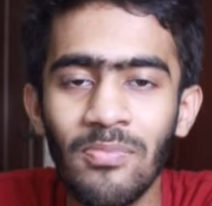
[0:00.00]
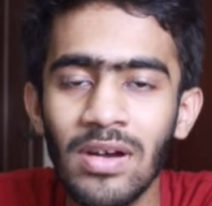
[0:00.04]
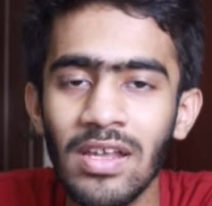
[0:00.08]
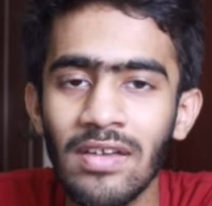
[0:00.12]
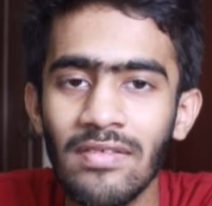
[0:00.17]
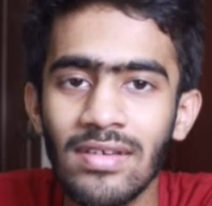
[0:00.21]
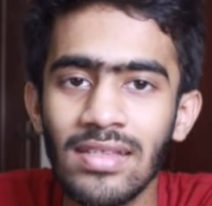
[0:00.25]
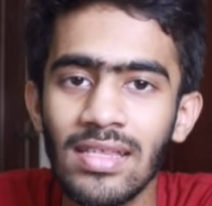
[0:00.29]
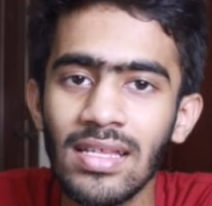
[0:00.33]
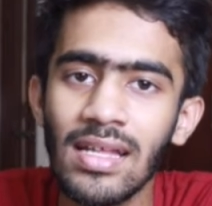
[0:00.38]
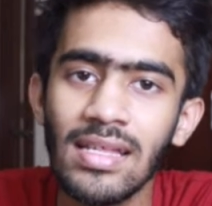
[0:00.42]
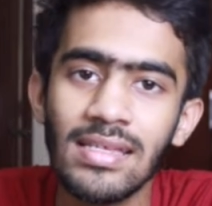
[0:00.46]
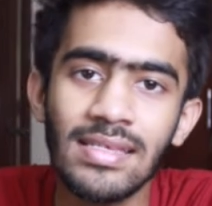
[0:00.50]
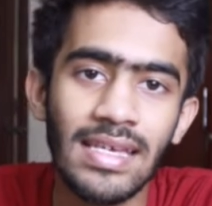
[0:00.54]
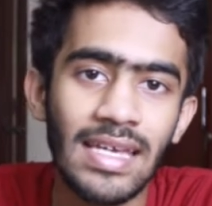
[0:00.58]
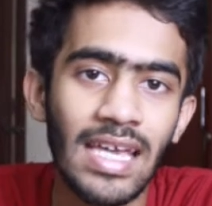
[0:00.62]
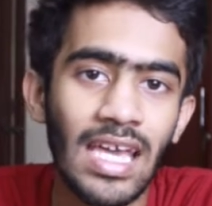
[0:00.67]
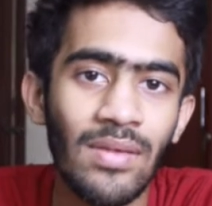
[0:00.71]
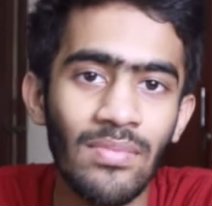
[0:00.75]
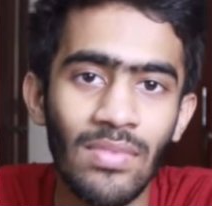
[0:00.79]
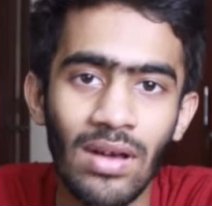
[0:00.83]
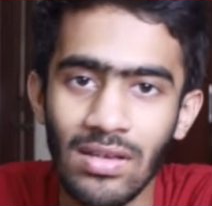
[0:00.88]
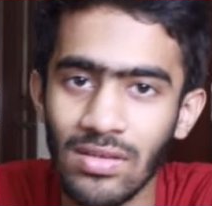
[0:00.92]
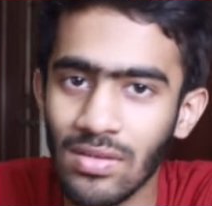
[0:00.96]
எப்படி வந்து அந்த
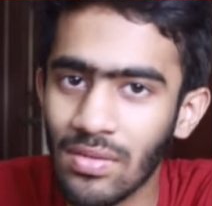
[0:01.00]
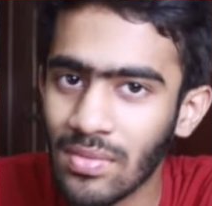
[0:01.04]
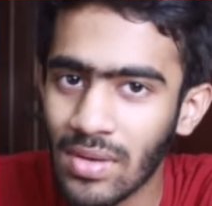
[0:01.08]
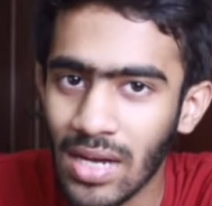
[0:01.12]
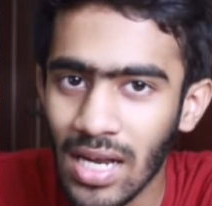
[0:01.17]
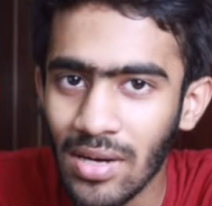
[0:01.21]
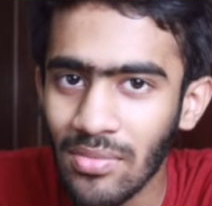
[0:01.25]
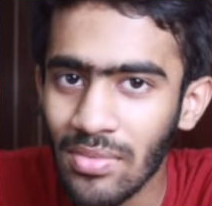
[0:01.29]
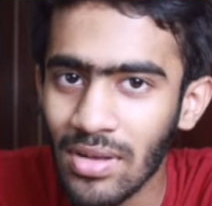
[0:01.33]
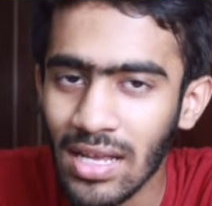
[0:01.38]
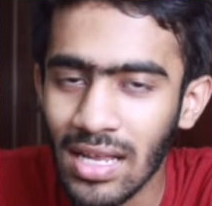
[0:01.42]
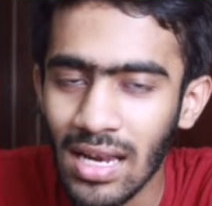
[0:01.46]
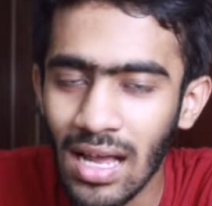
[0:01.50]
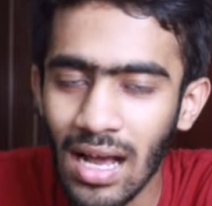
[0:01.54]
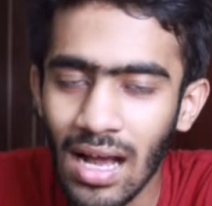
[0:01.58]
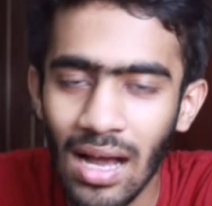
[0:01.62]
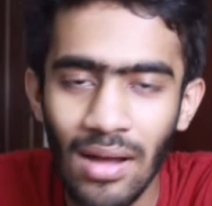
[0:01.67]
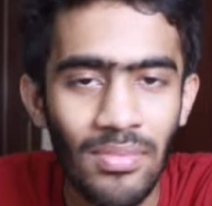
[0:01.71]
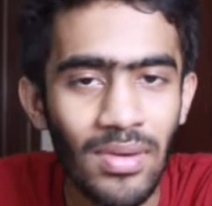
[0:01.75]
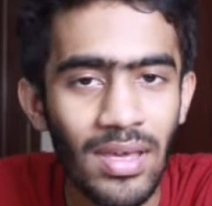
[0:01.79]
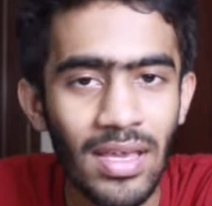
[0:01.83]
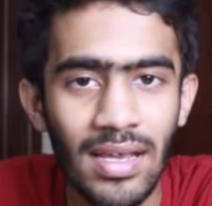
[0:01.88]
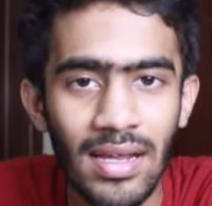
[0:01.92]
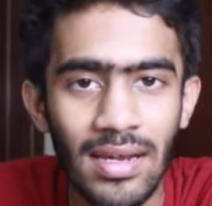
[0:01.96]
செகண்ட் மேக்ஸிமம் கண்டுபிடிக்கலாம்
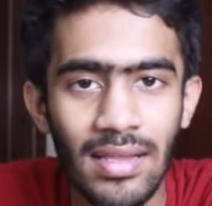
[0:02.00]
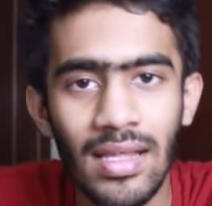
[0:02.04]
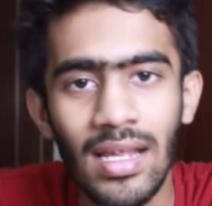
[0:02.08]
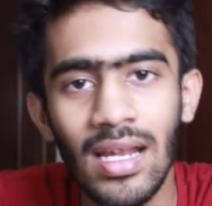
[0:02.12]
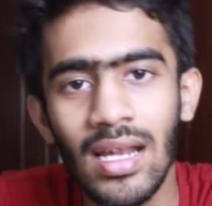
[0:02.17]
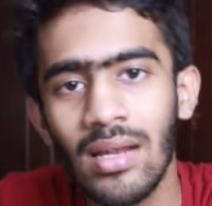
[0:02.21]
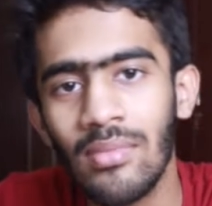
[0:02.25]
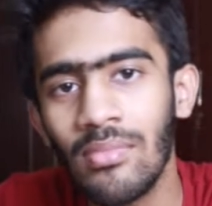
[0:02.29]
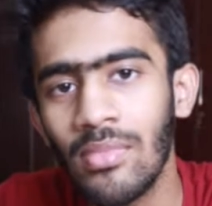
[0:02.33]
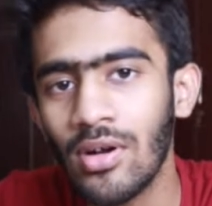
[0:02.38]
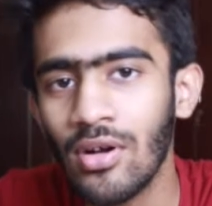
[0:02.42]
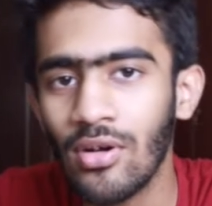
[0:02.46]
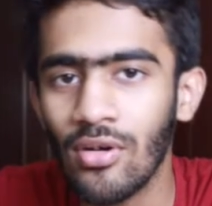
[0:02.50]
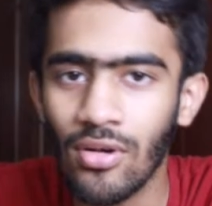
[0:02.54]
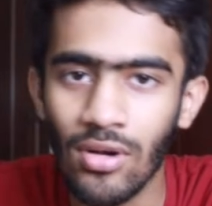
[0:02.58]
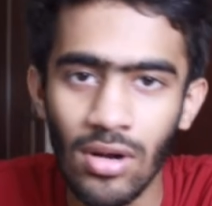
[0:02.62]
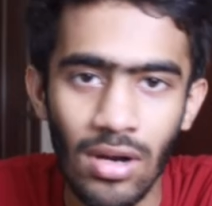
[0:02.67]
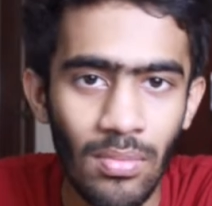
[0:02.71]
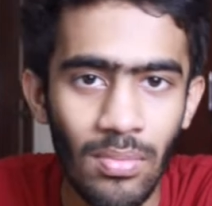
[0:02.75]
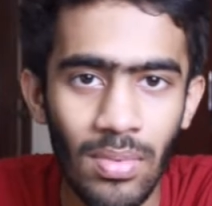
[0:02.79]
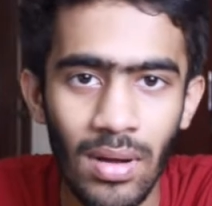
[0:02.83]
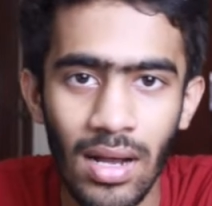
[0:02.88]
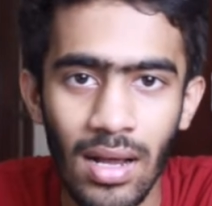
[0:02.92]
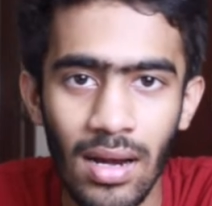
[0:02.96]
அப்படிங்கிறத நம்ம
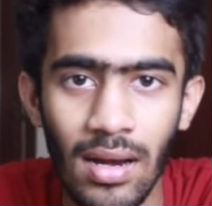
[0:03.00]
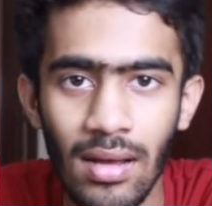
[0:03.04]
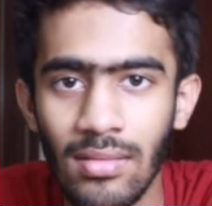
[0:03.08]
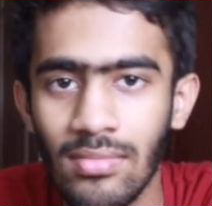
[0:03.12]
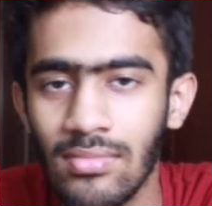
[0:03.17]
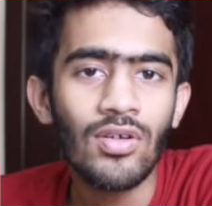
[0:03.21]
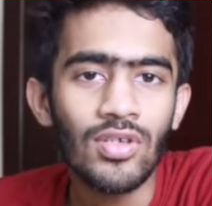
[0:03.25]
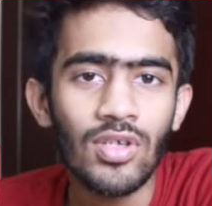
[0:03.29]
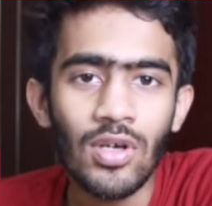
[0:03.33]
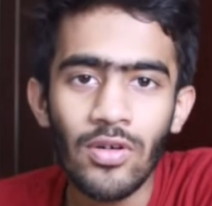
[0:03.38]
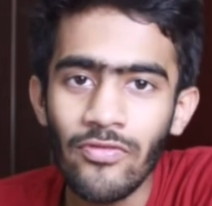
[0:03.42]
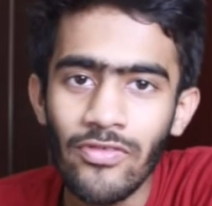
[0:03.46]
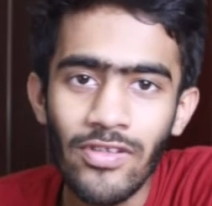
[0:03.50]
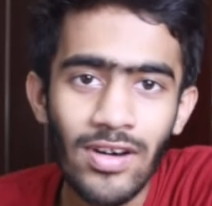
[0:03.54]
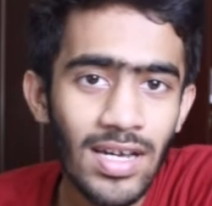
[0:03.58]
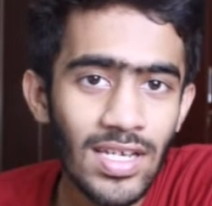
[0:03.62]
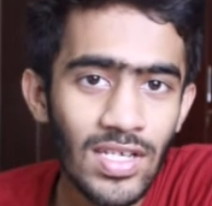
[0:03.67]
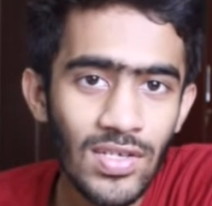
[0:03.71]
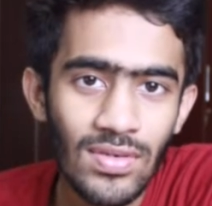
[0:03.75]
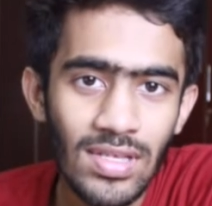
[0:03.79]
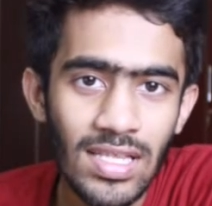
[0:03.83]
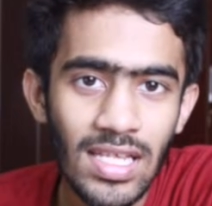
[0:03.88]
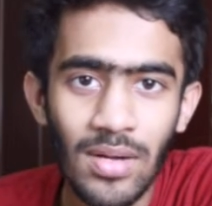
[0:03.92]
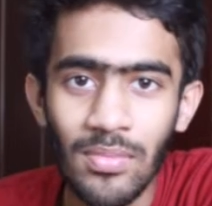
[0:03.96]
கோடில் பார்க்கலாம் ஸோ
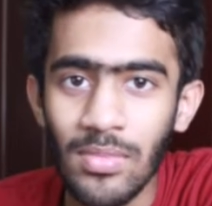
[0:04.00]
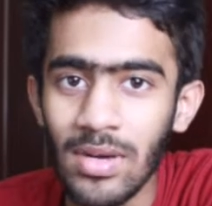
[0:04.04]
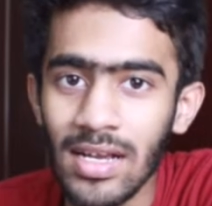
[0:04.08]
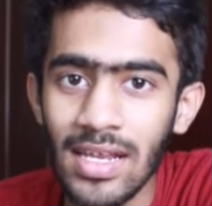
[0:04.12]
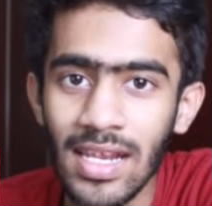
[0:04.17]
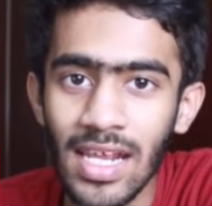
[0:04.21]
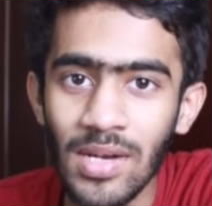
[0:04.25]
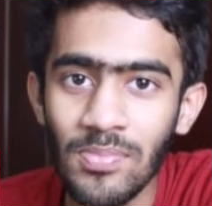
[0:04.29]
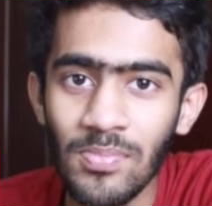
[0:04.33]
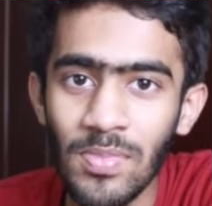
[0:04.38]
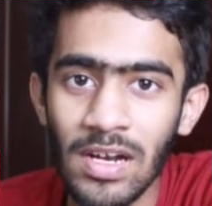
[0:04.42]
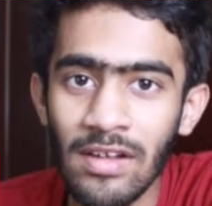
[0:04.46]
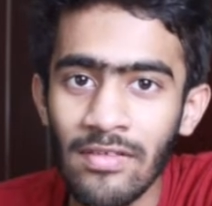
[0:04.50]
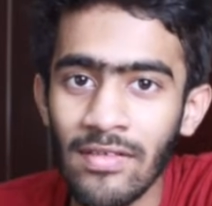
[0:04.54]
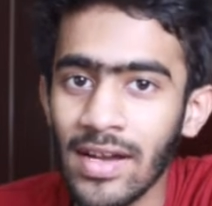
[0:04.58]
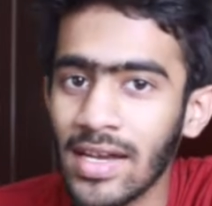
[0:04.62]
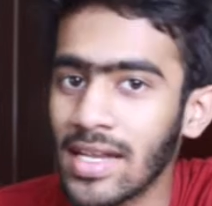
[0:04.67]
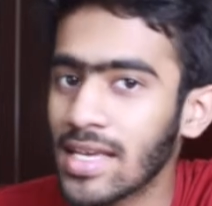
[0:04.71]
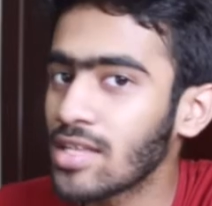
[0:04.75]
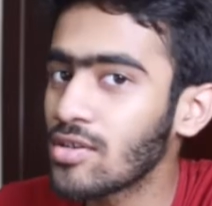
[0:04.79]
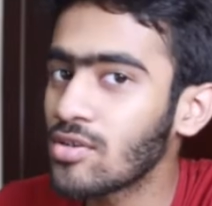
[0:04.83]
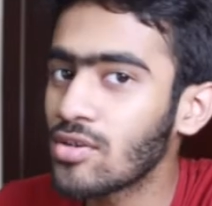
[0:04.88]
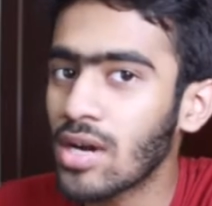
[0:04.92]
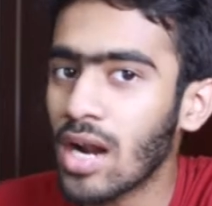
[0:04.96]
ஃபர்ஸ்ட் வந்து நம்ம க்ரியேட் பண்ண
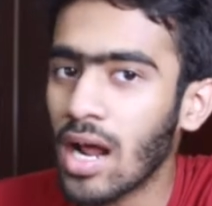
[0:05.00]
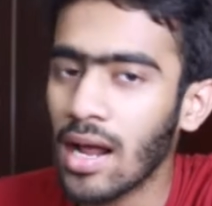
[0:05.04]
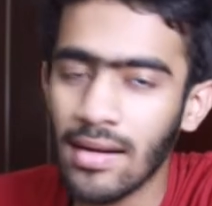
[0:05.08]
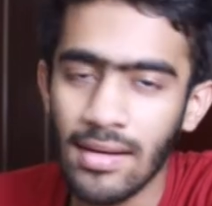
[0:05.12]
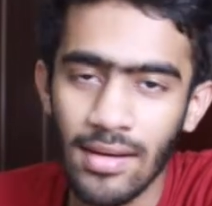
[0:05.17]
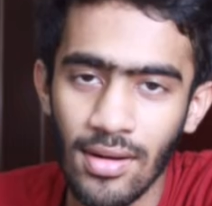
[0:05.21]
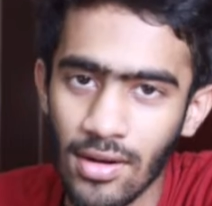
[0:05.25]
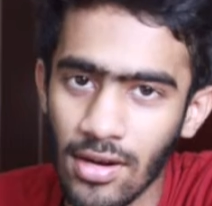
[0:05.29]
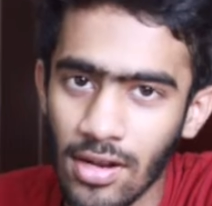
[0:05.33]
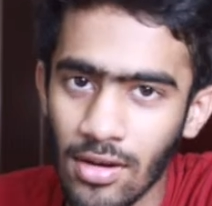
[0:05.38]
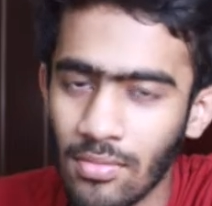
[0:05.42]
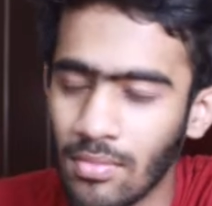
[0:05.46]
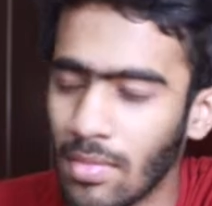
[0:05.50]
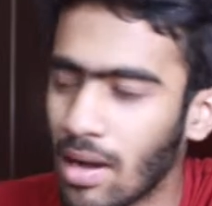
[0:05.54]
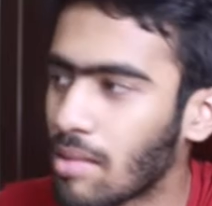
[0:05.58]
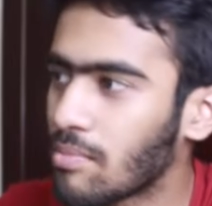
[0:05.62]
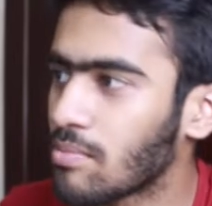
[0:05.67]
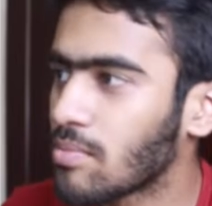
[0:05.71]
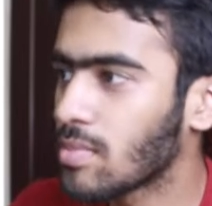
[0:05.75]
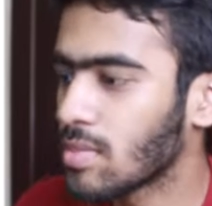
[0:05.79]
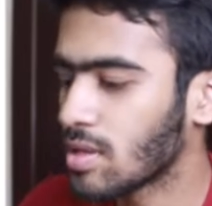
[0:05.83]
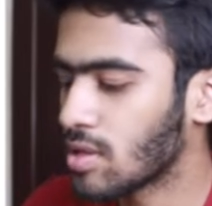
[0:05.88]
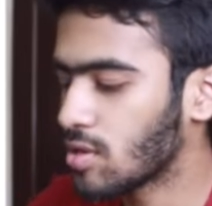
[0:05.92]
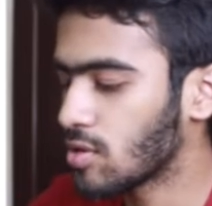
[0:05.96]
வேண்டியது ஒரு அன்ஆர்டர்ட்
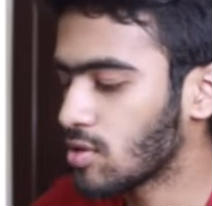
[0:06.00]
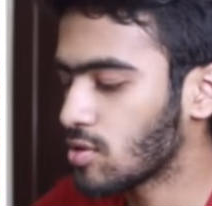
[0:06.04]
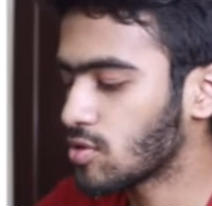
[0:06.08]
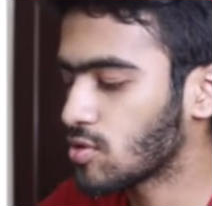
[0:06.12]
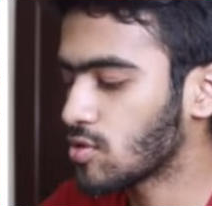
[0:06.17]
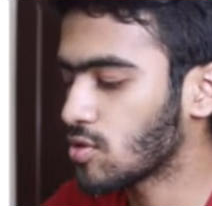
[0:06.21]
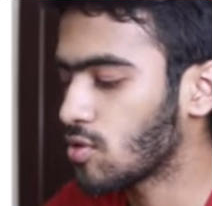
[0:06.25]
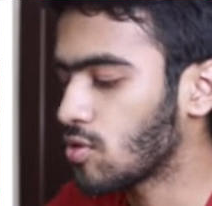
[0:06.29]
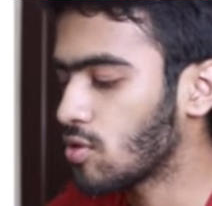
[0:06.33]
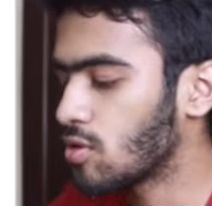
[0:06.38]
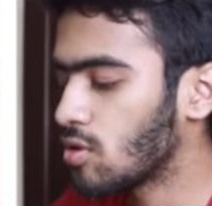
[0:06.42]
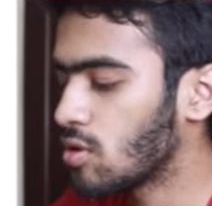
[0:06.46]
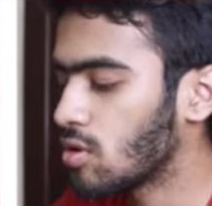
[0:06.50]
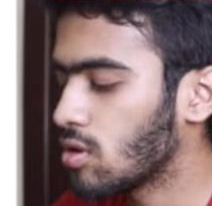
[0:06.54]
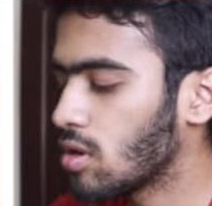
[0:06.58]
மேப் ஸோ